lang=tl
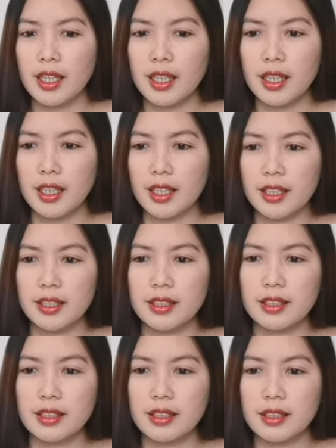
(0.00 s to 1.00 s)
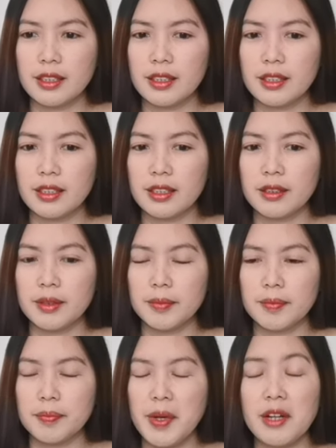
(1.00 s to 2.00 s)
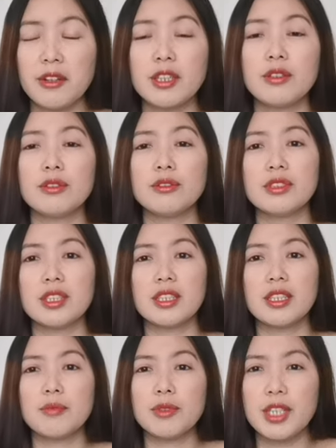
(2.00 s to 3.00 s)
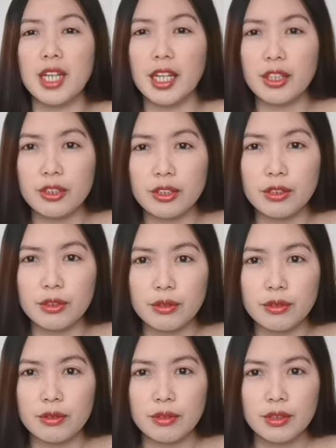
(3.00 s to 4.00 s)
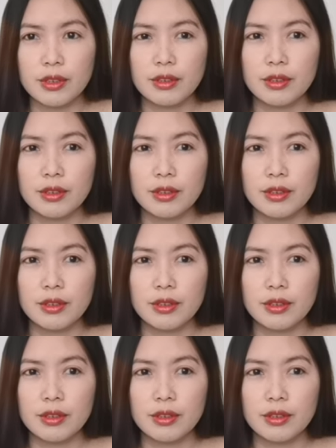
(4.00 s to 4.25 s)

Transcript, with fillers: Uh, pero i-consider mo na ngayon kung